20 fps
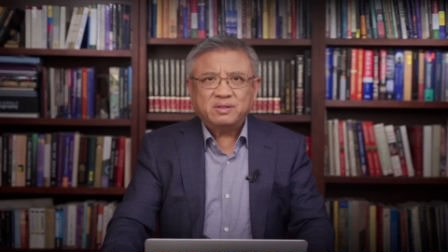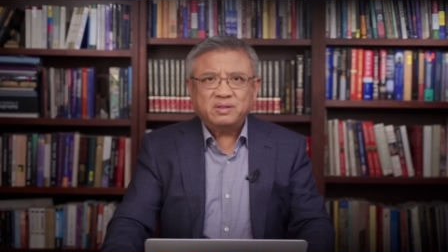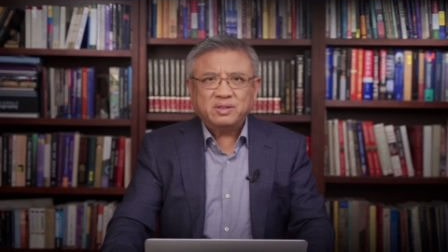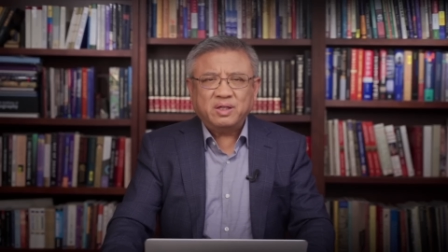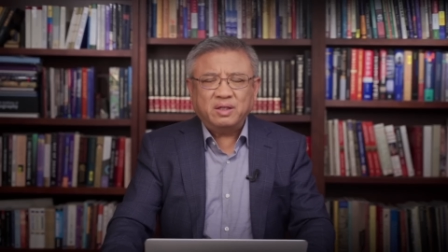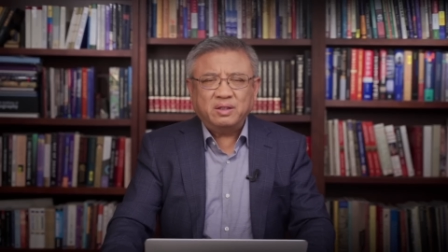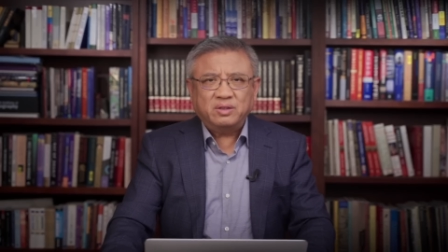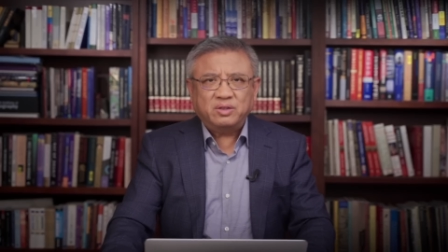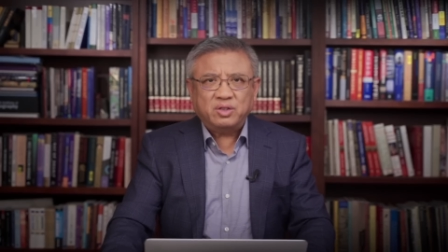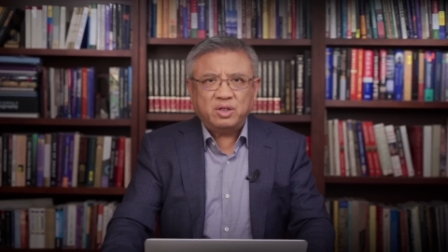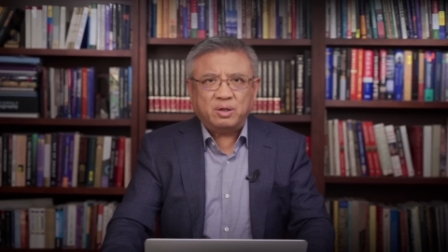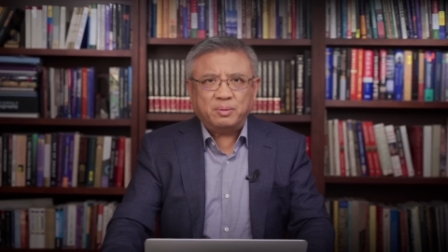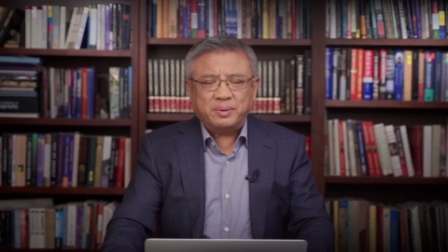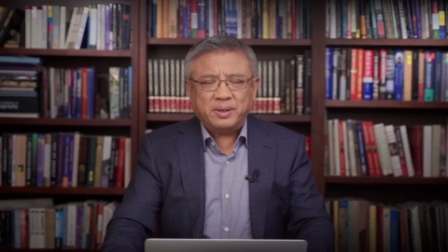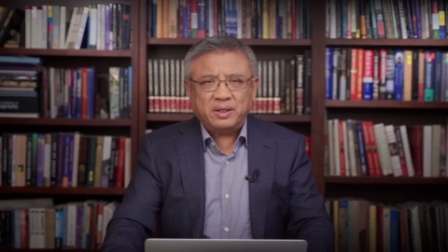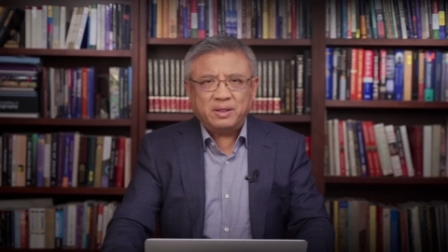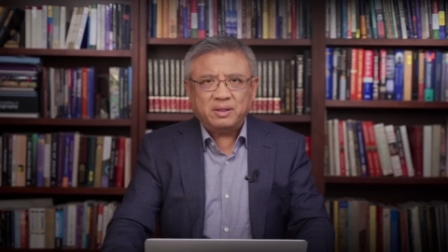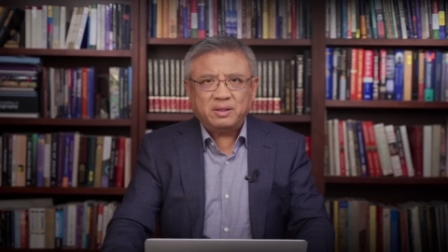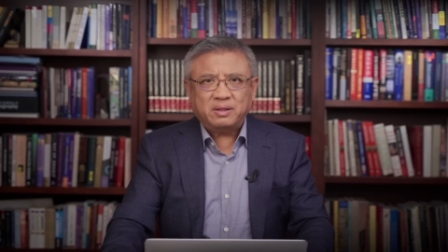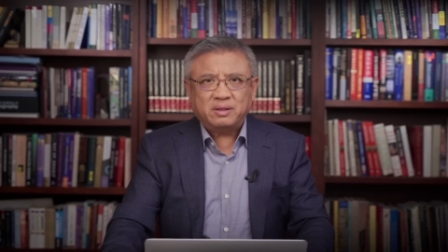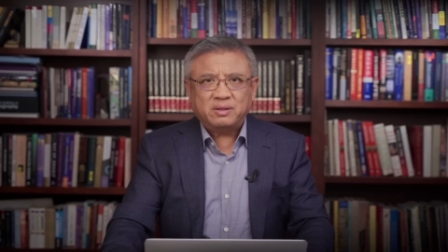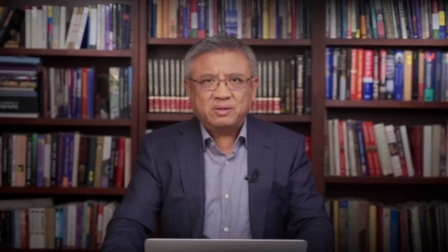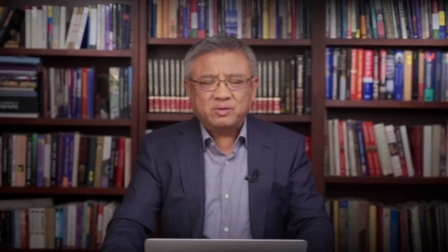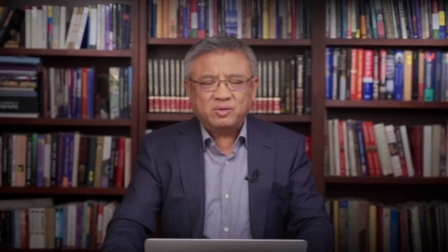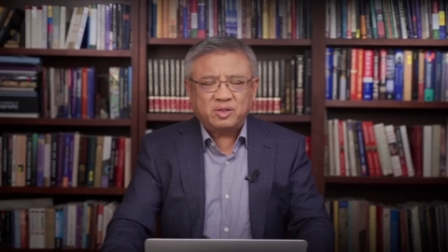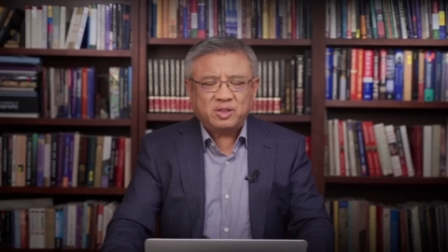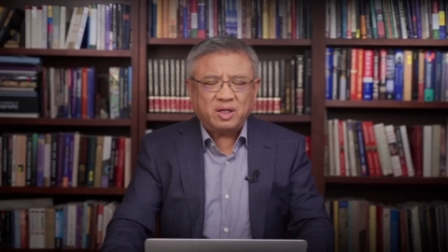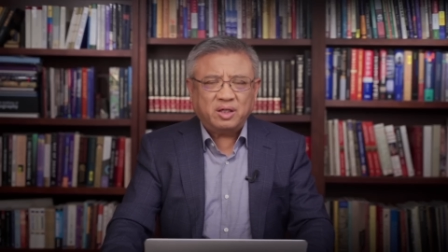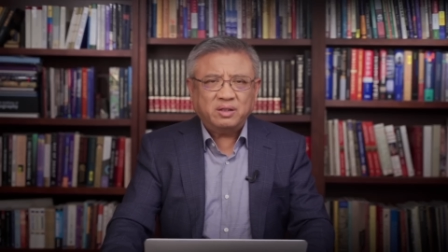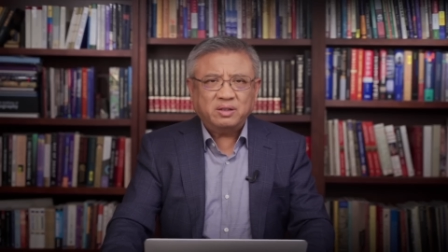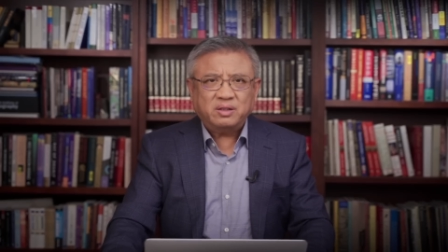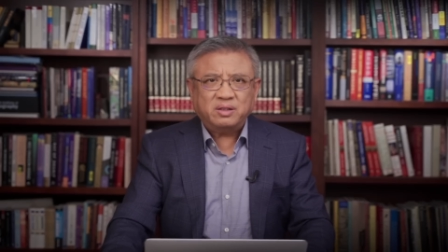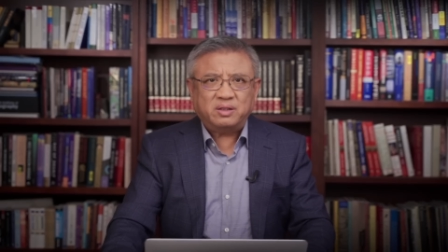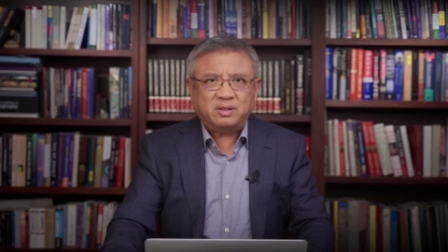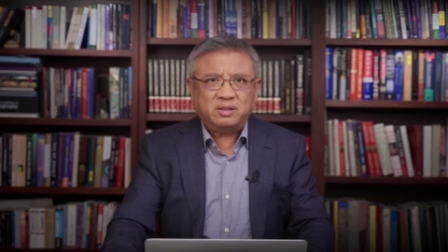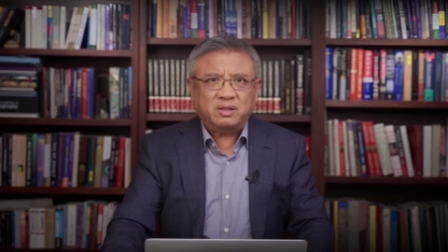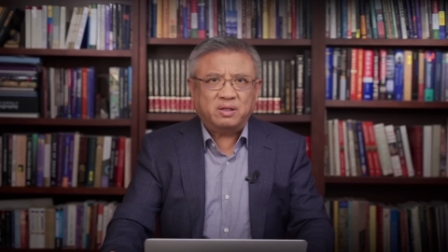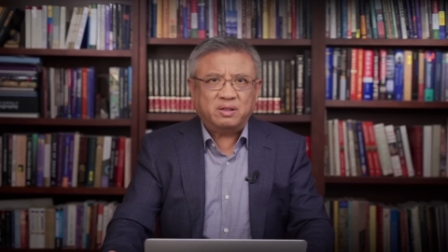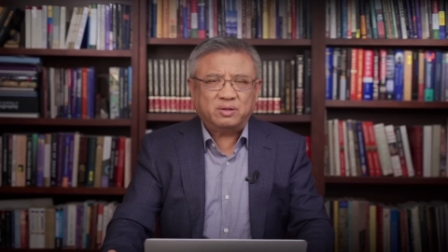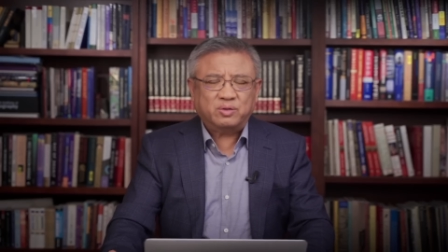邓小平，当
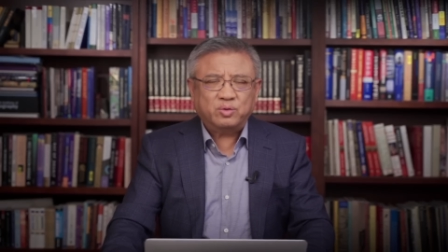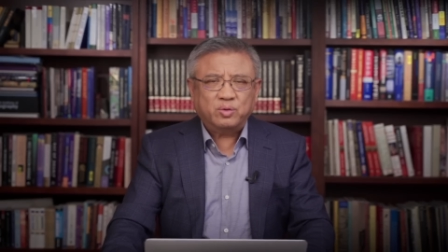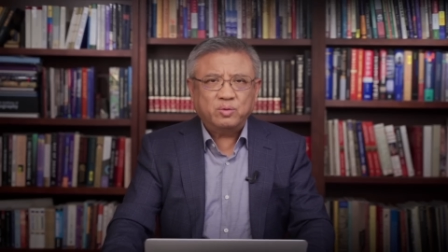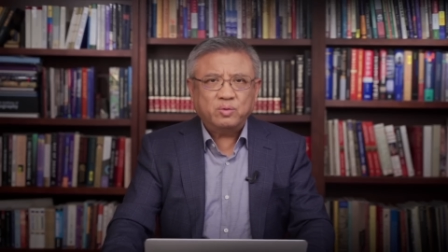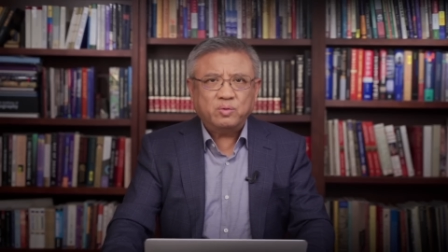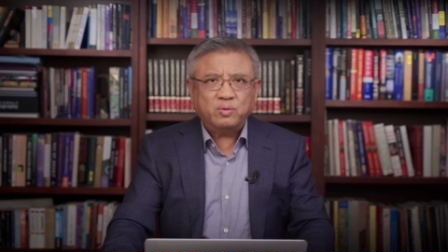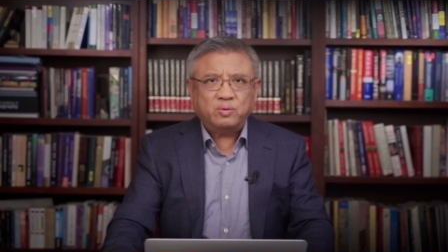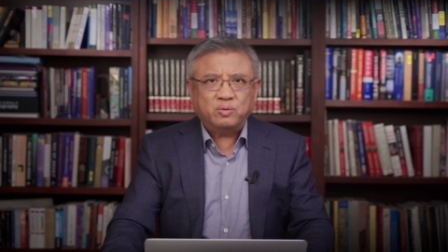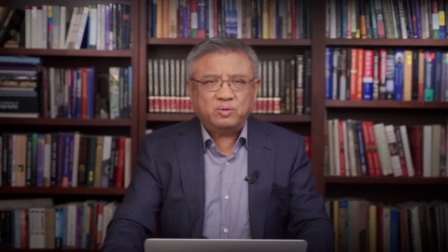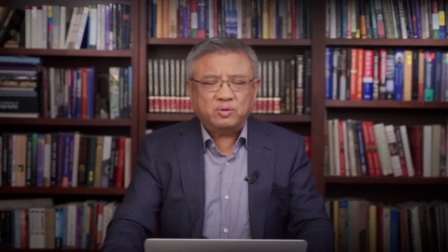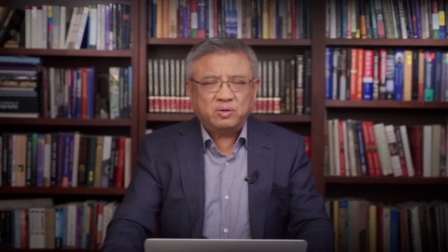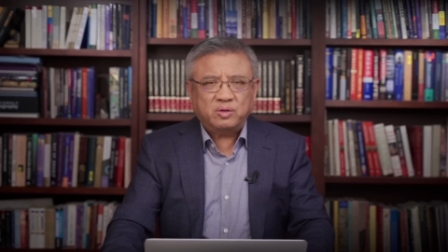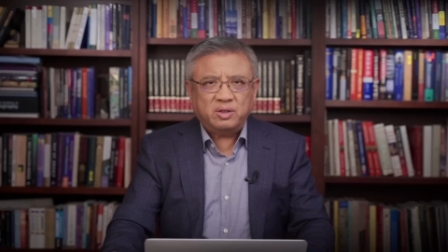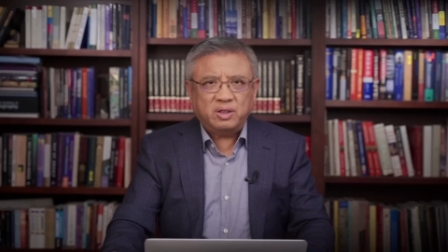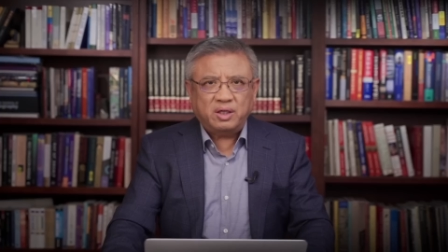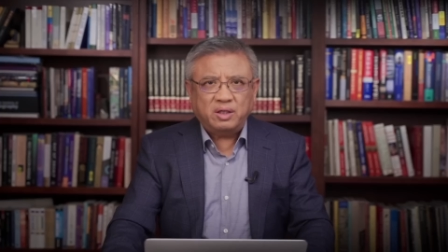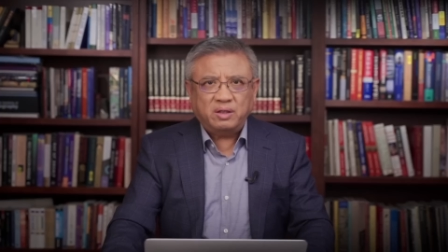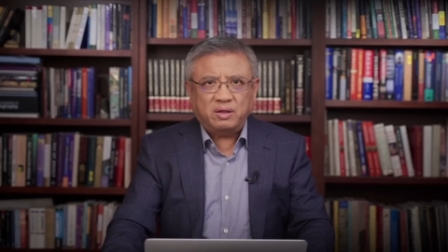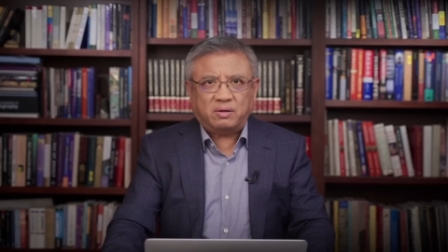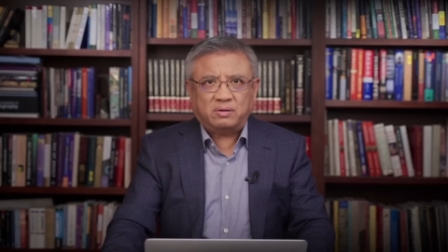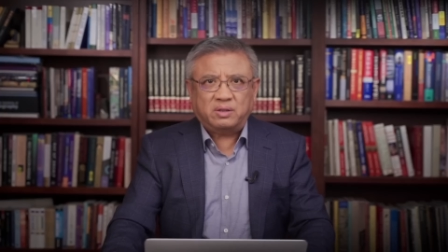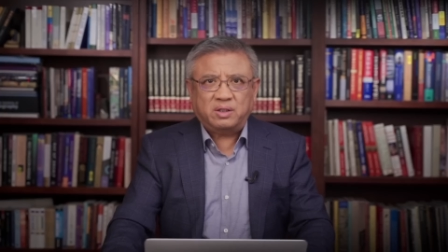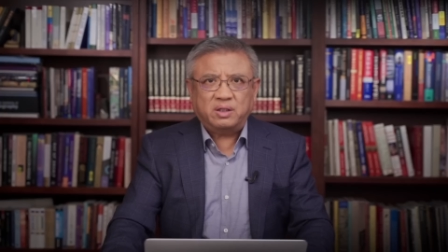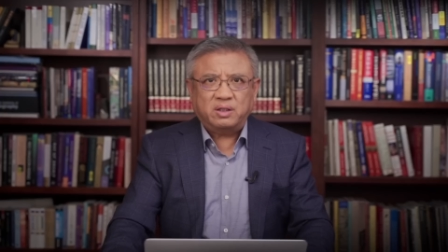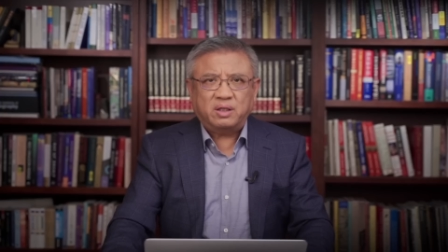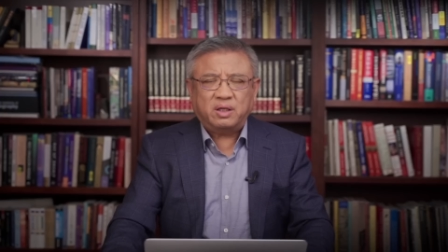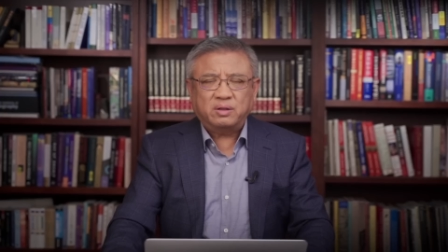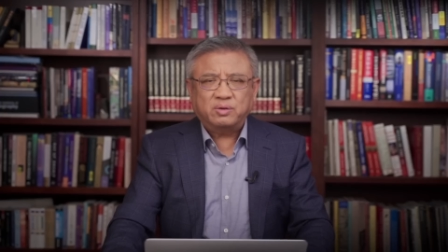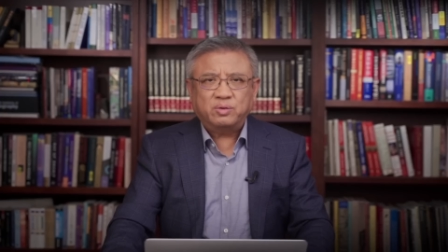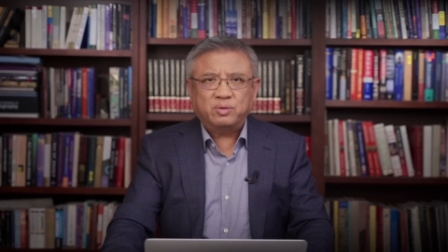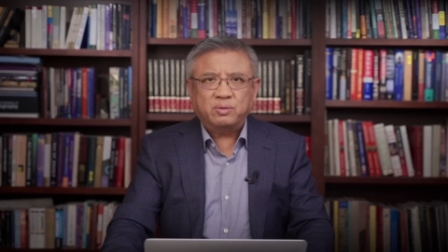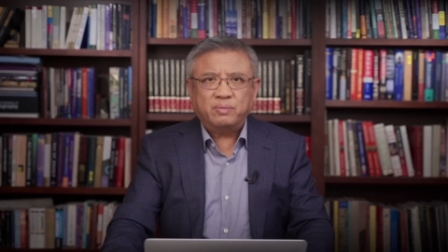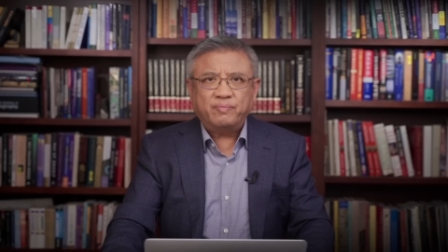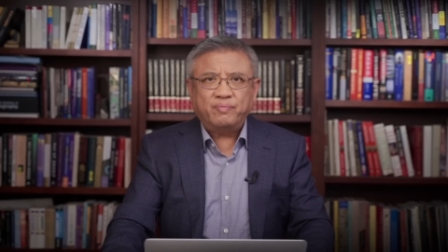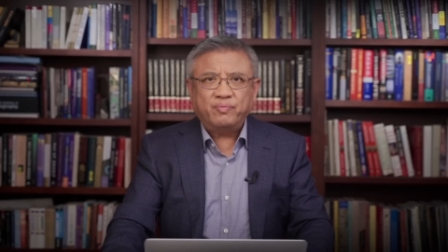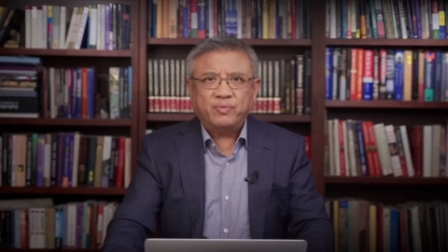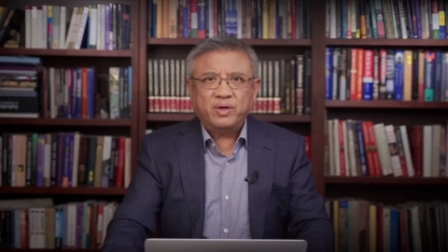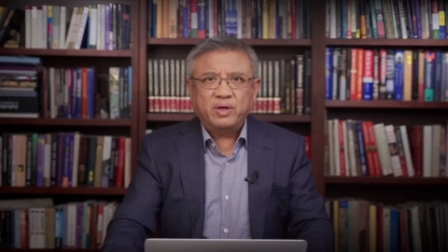时哈中共领导人当中，